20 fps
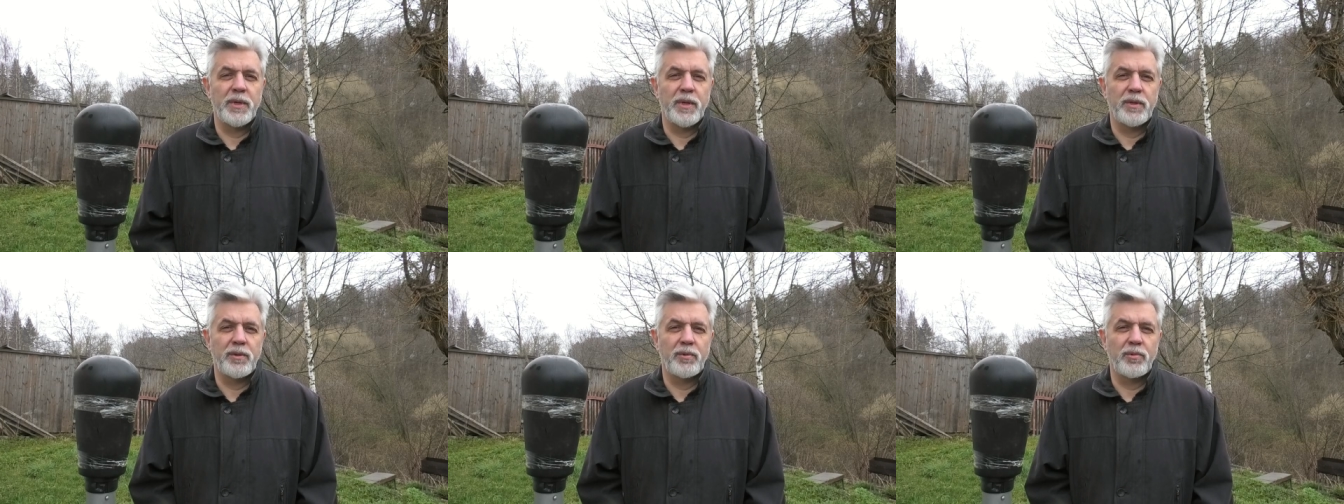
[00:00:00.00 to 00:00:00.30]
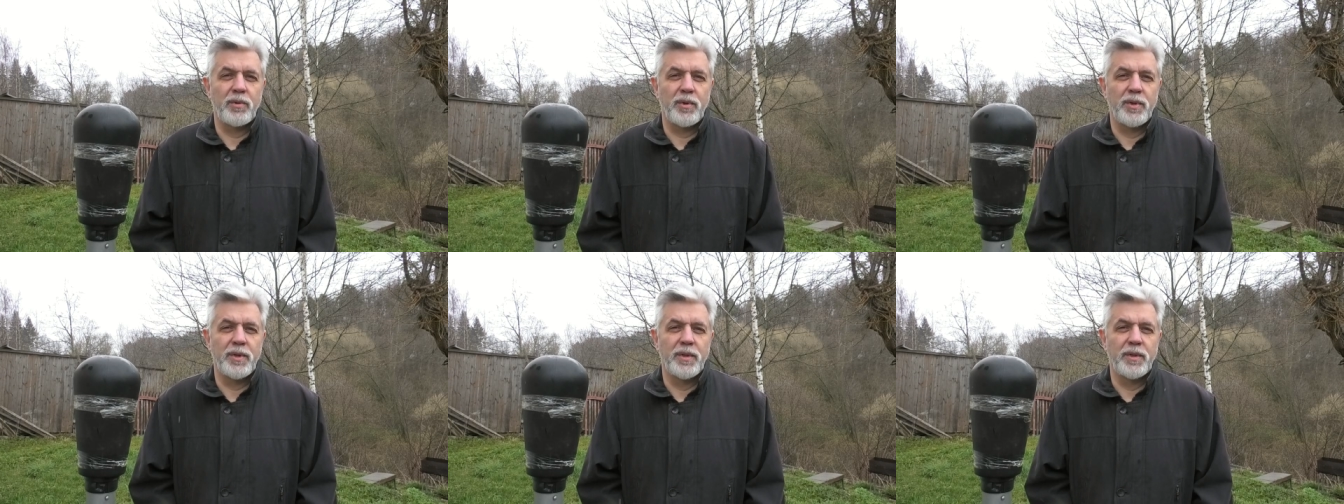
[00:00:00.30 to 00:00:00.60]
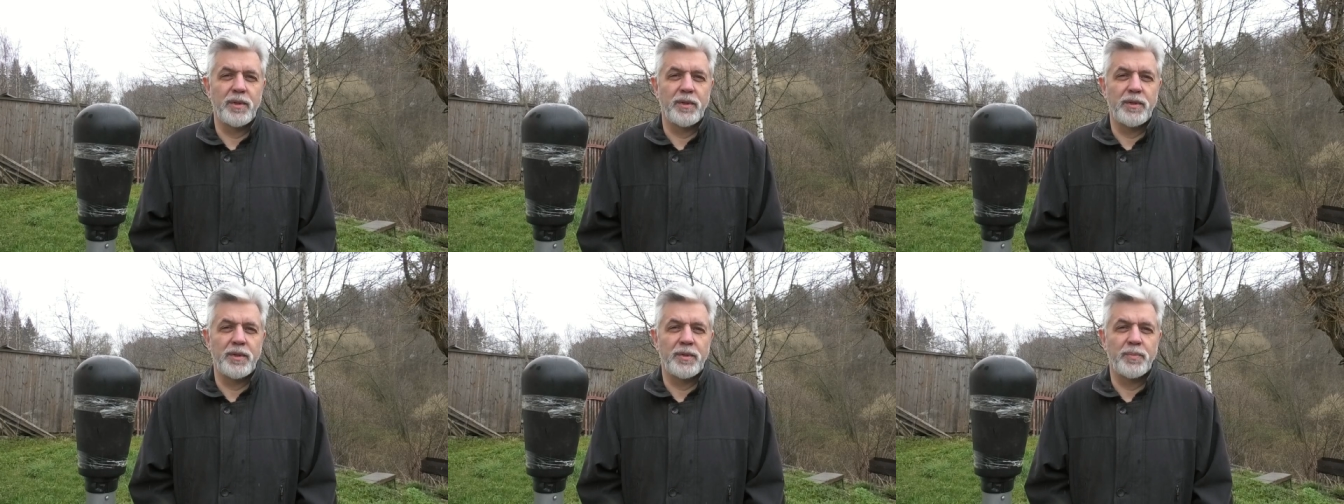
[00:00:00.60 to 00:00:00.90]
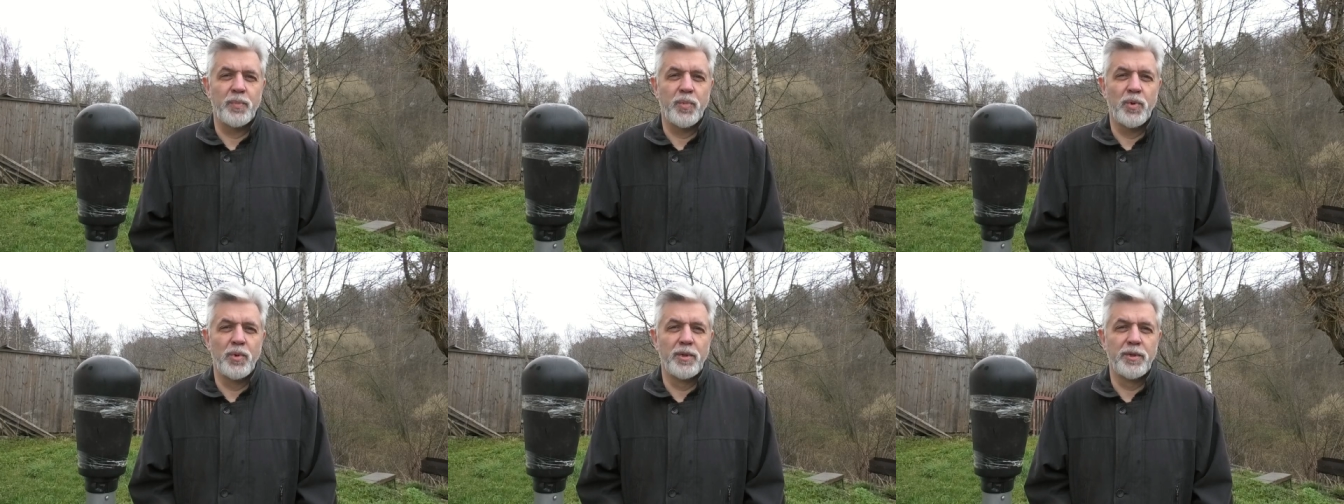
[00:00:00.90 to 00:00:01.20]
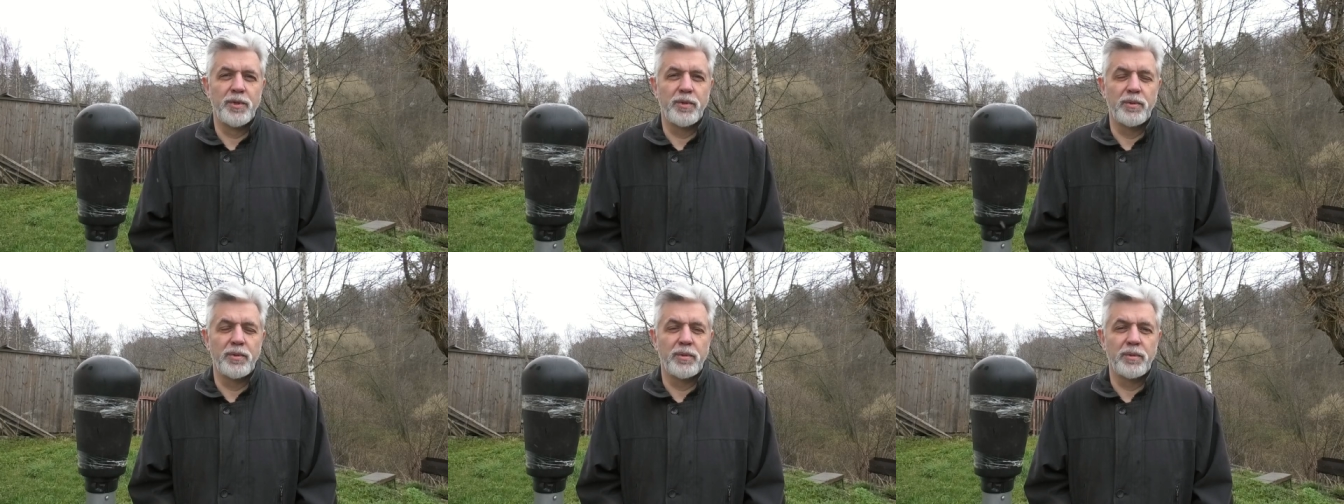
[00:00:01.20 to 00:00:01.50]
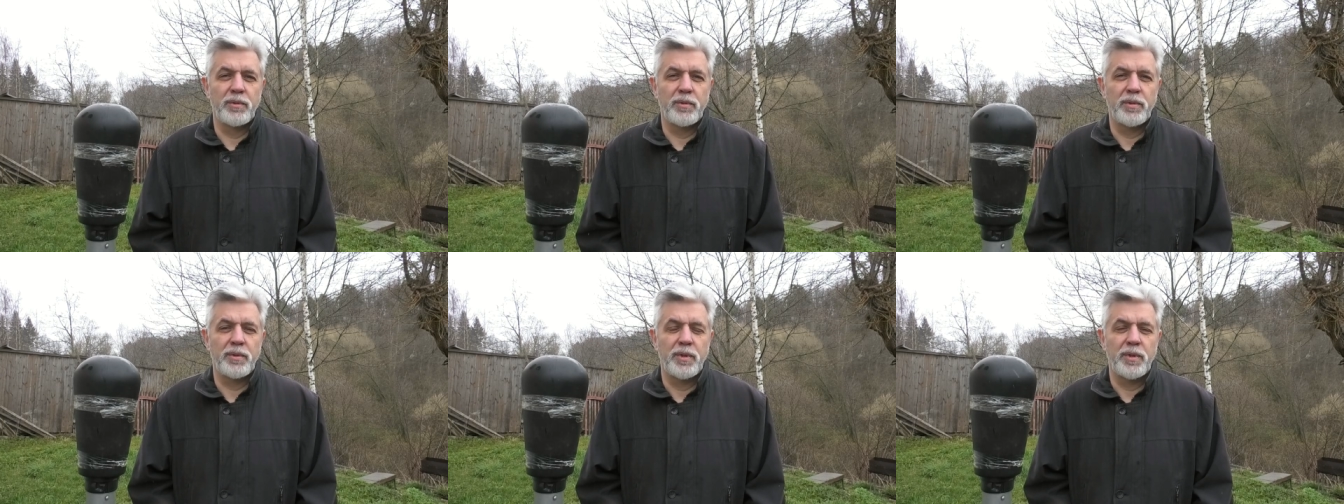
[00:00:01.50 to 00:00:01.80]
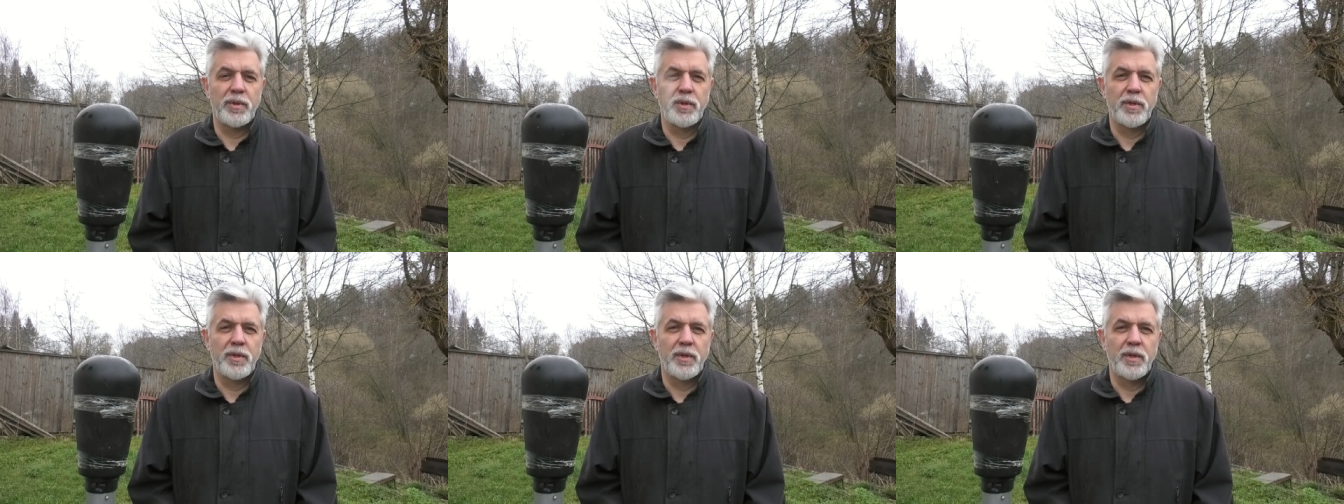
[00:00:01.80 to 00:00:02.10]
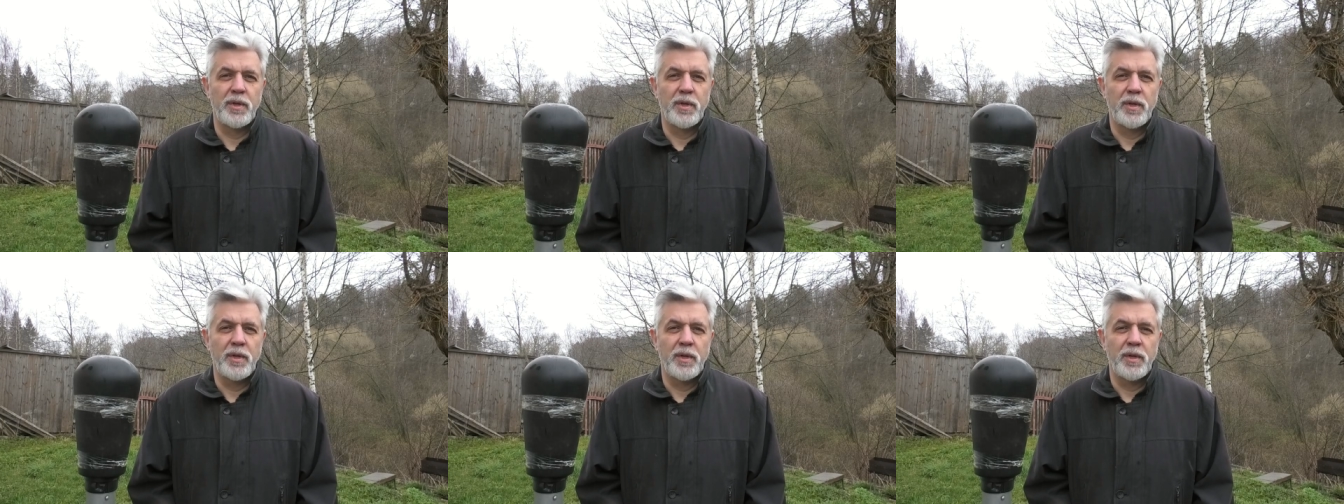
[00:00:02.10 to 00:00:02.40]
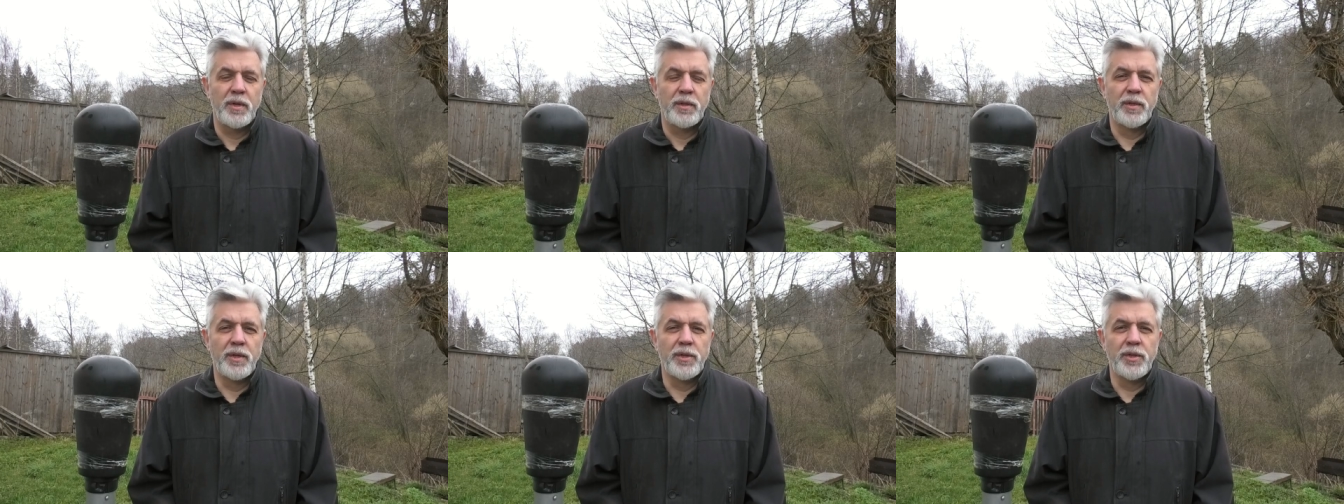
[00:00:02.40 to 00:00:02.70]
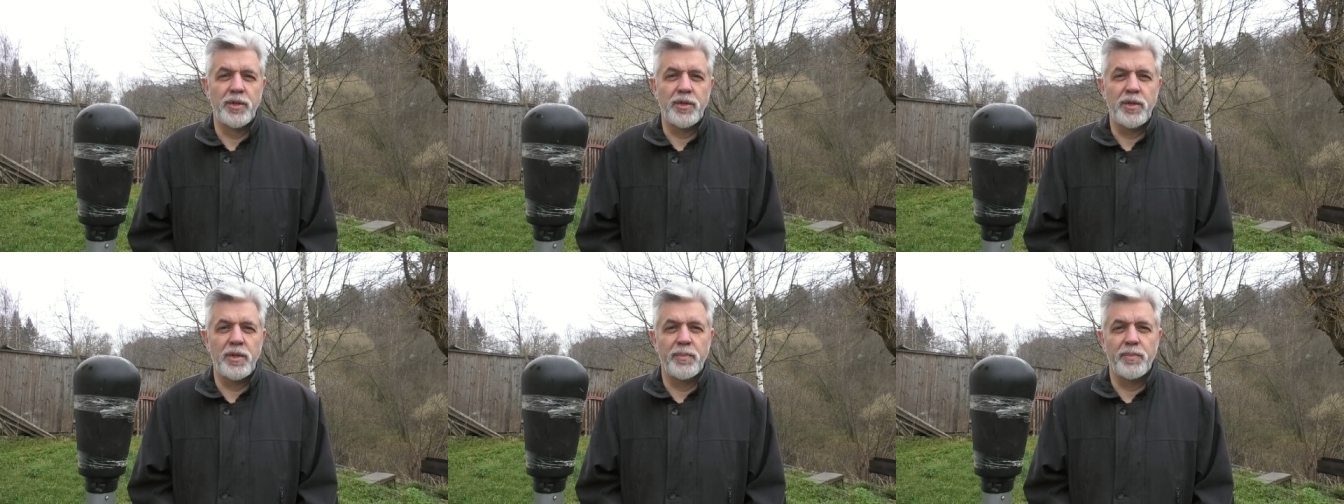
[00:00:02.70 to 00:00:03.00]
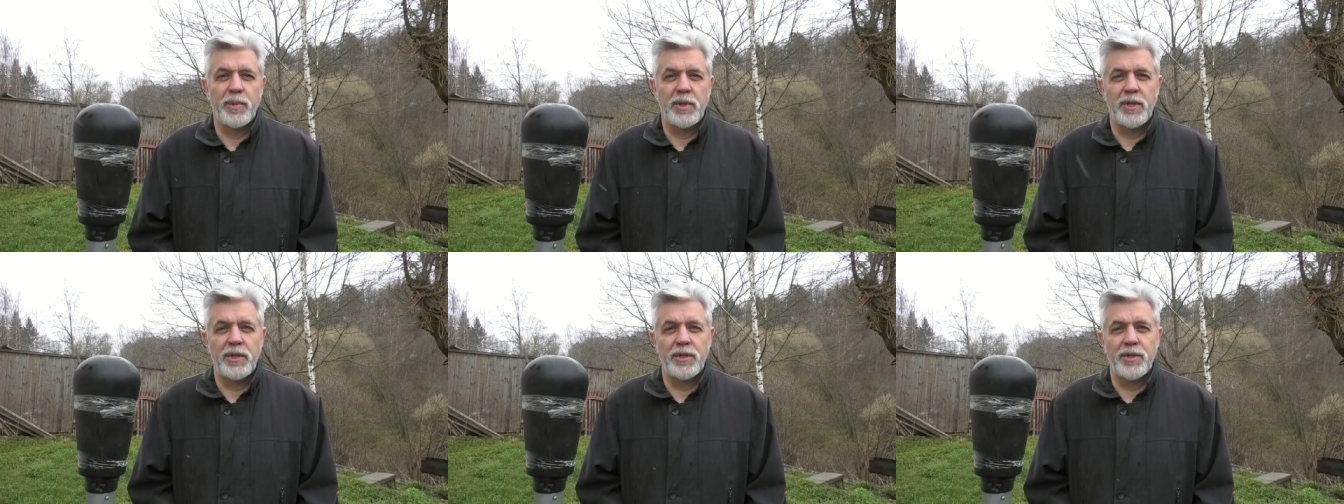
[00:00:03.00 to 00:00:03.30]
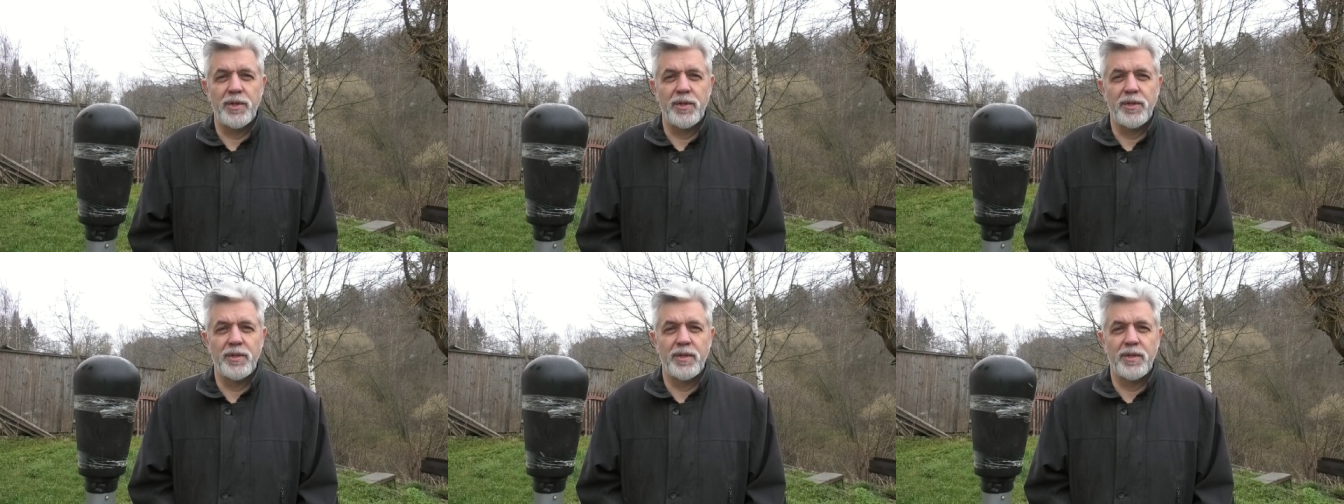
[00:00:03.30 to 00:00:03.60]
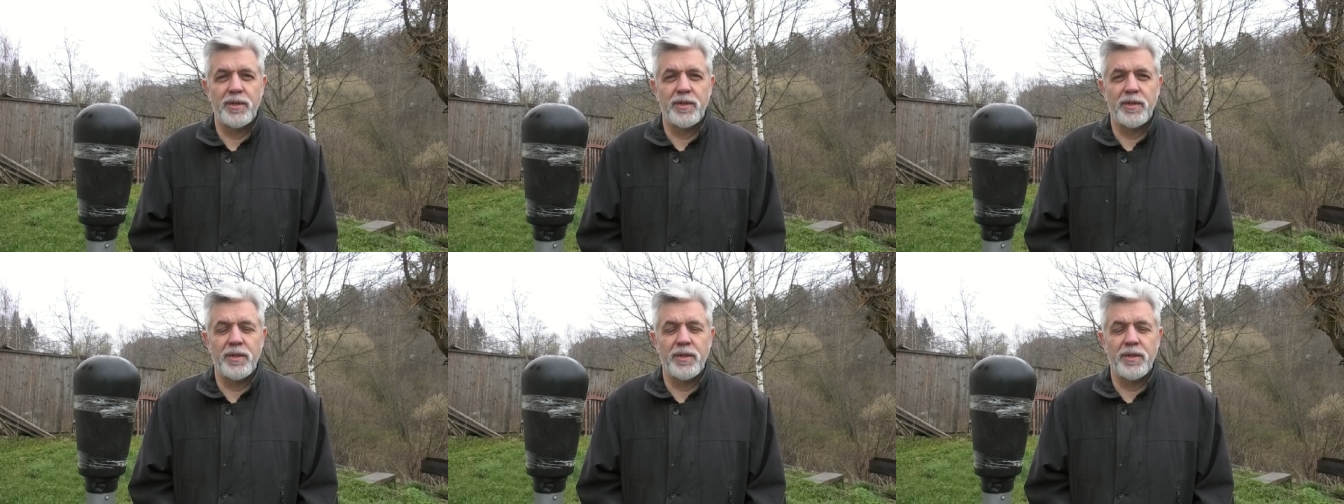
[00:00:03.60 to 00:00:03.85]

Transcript: которые используют нынешнее положение